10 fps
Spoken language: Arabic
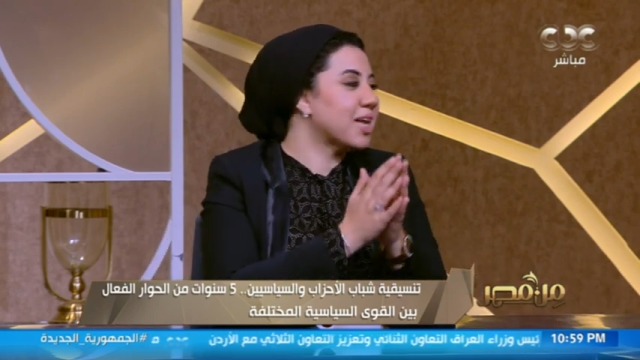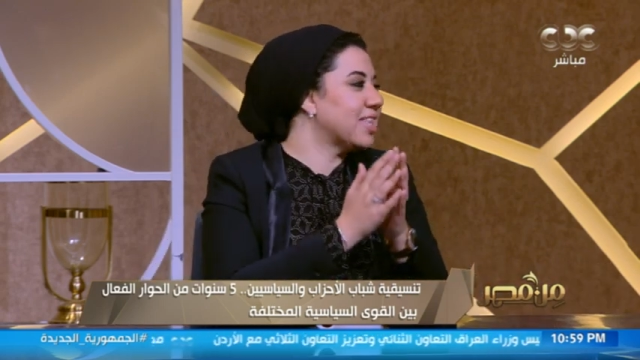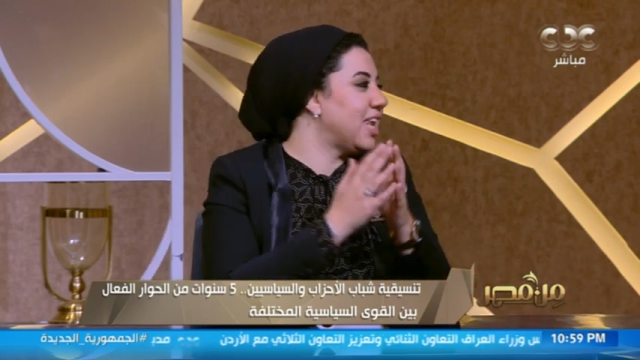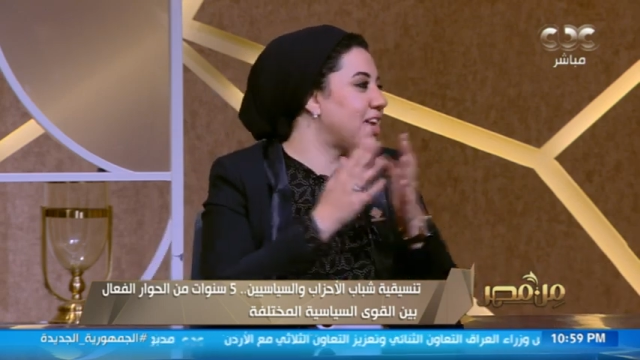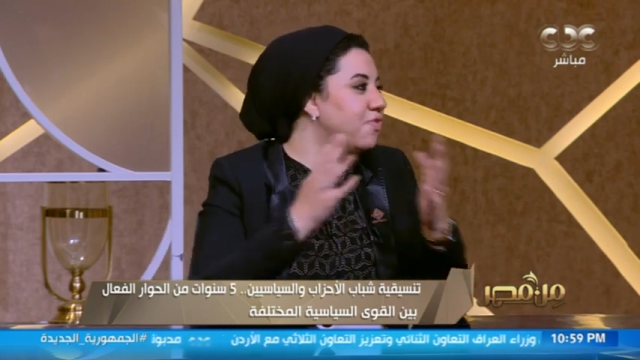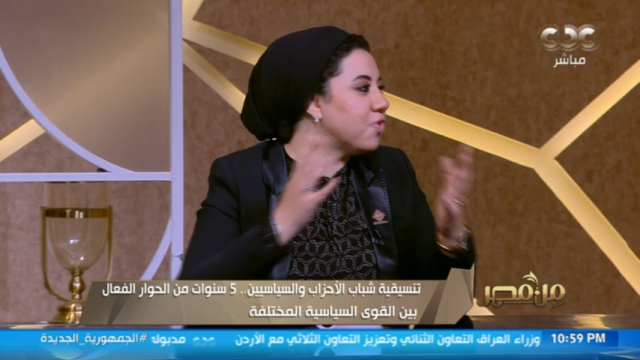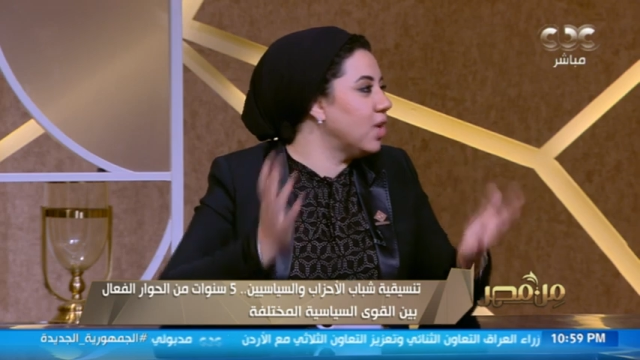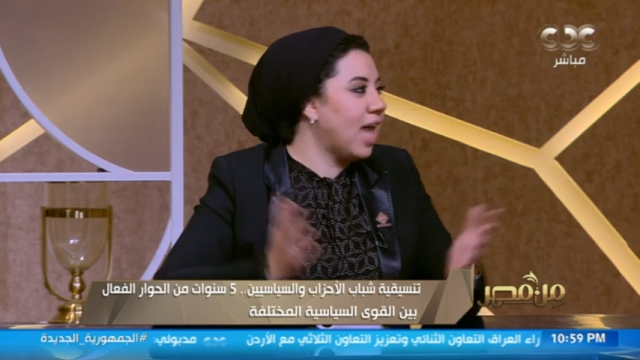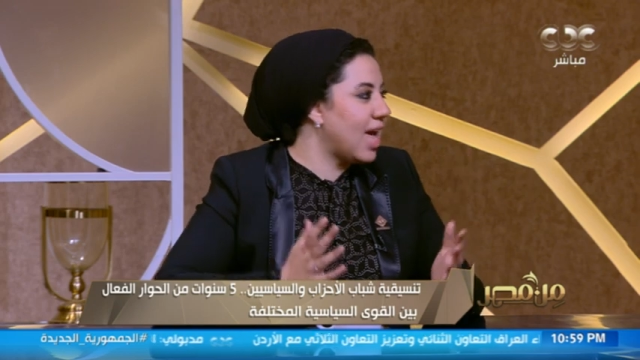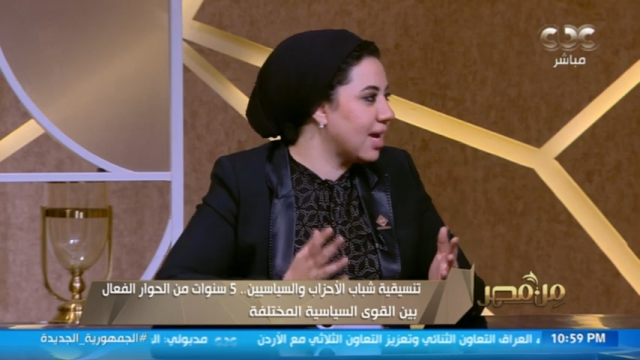باختلاف
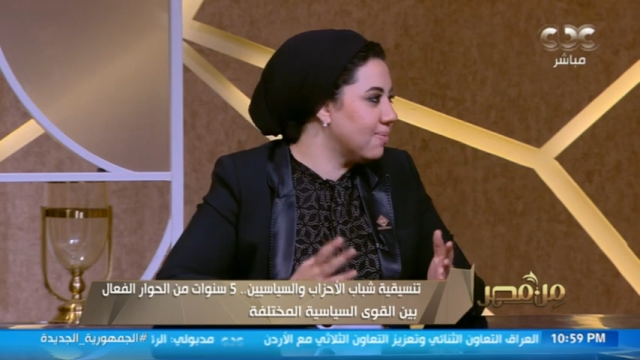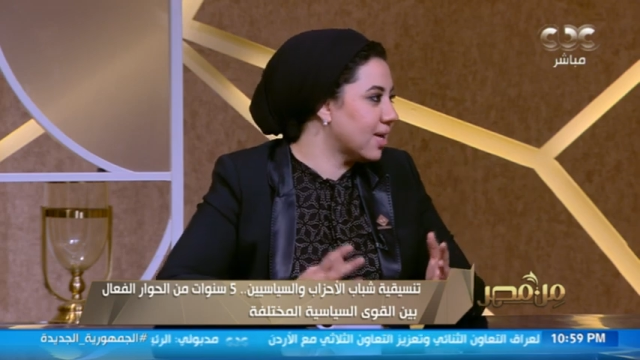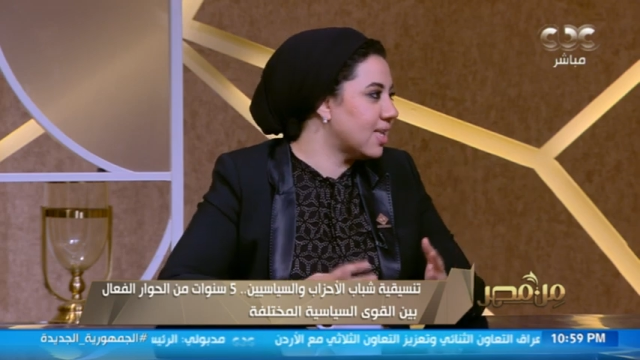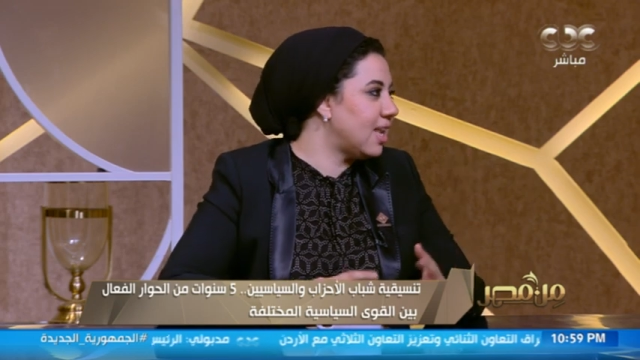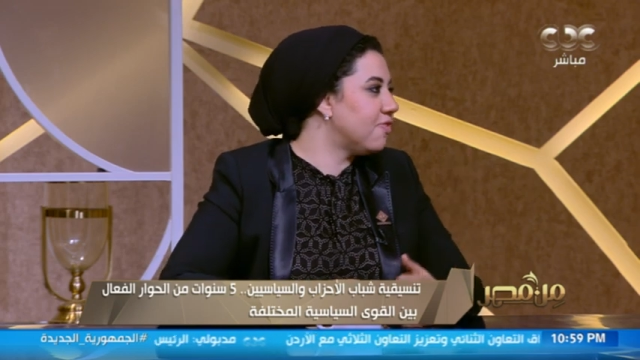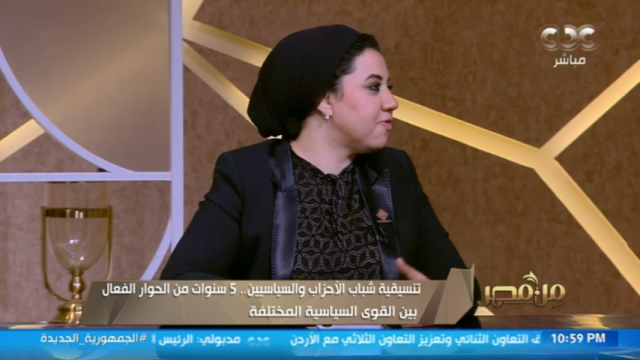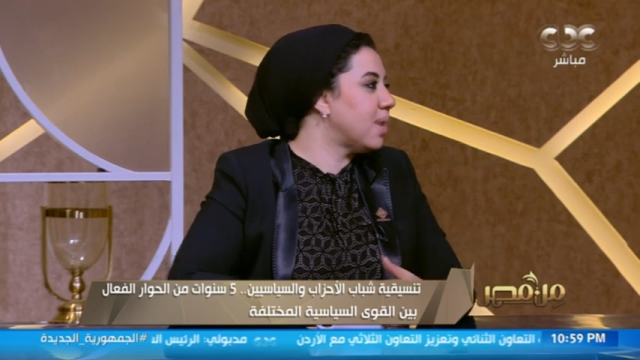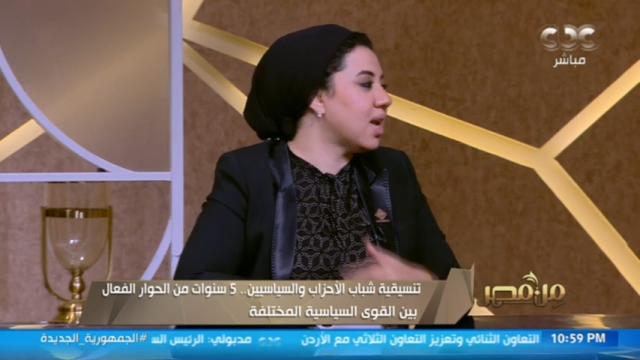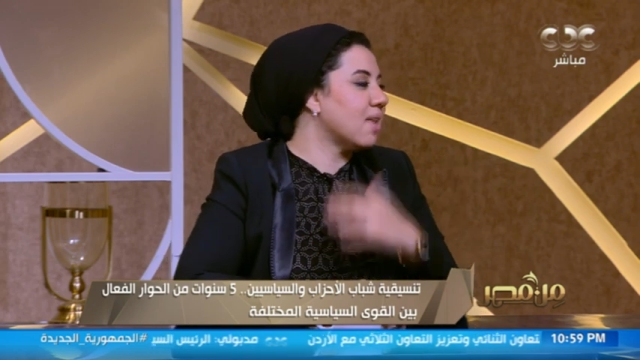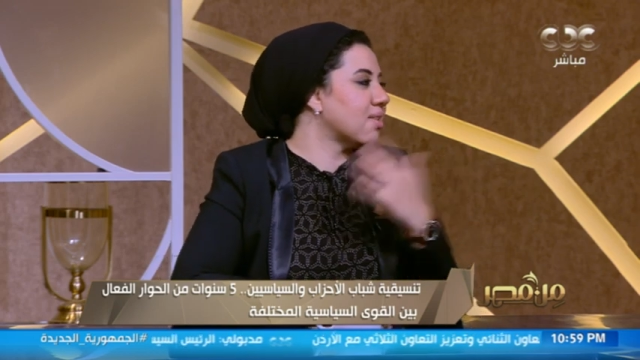كل حاجه باختلاف
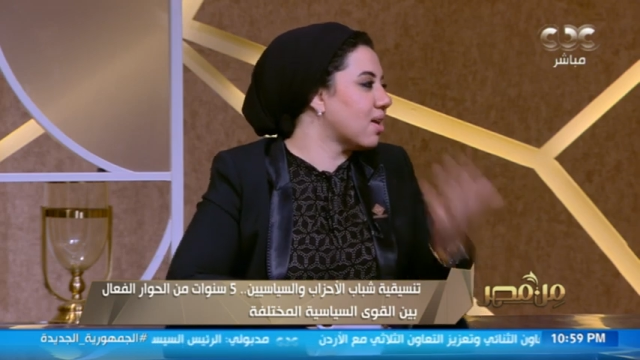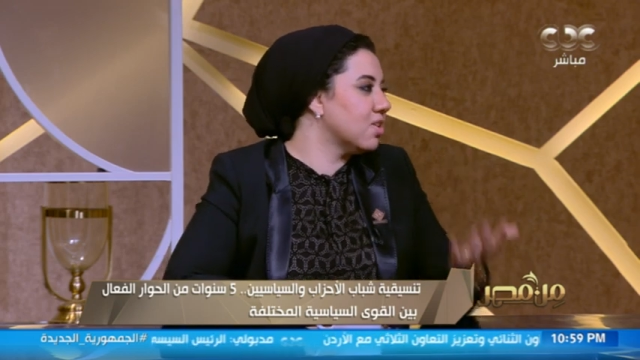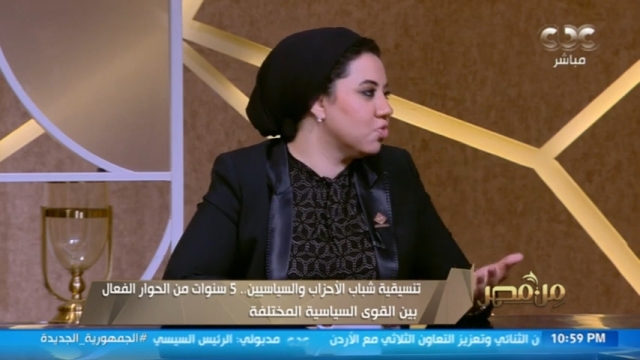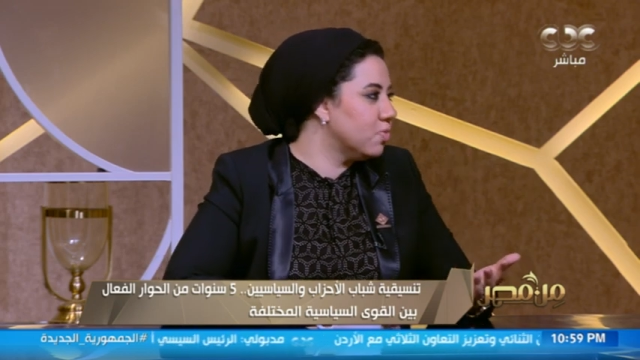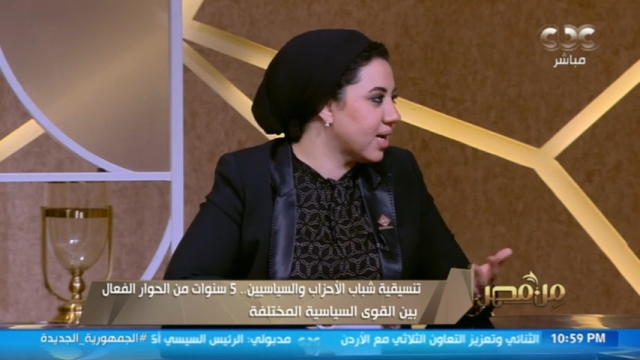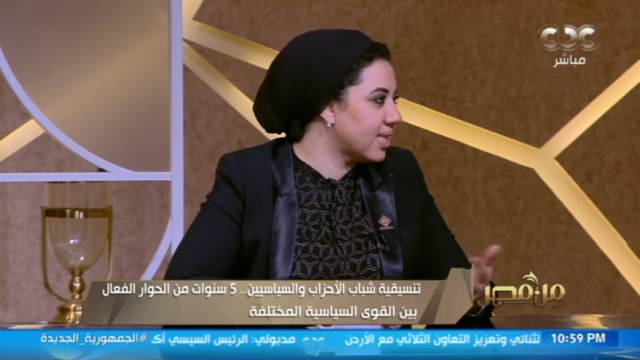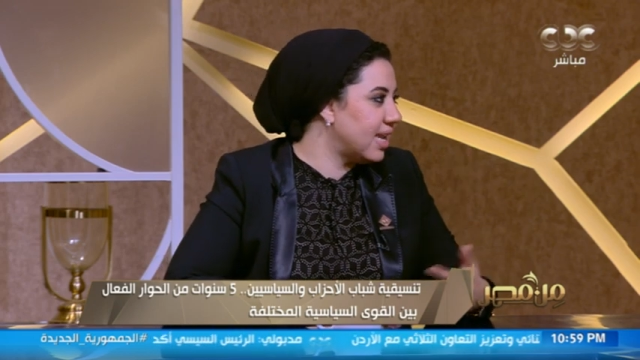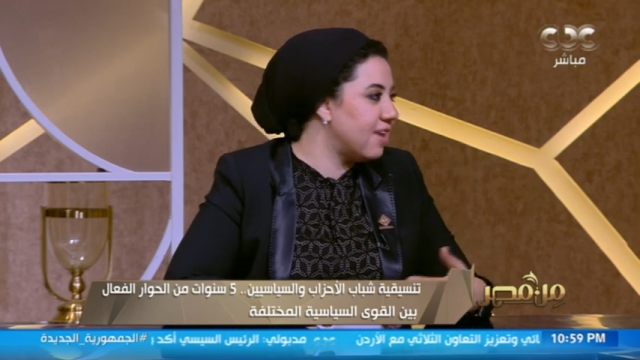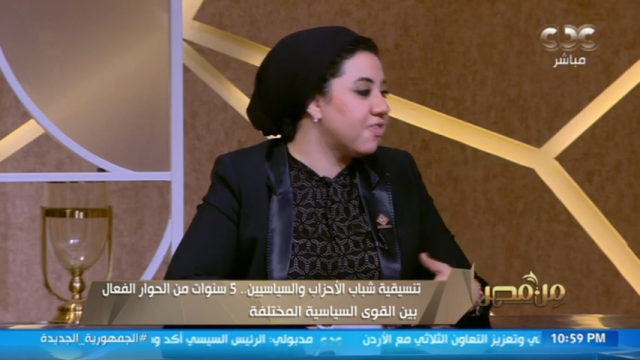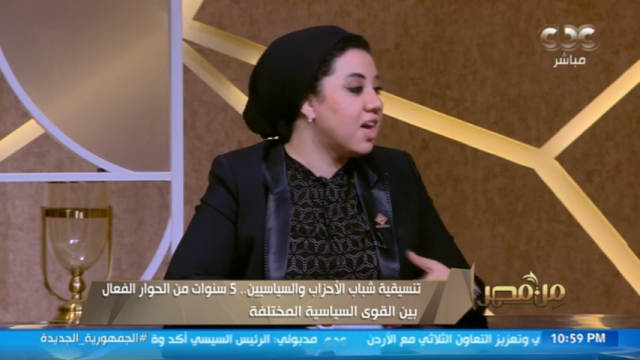ما نعتقده
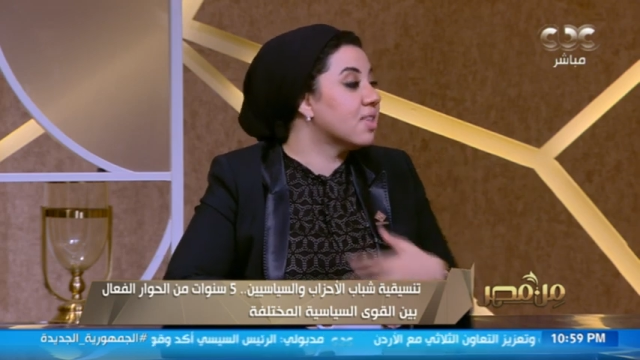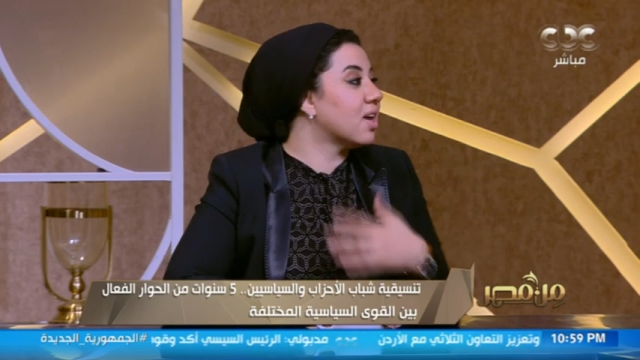باختلاف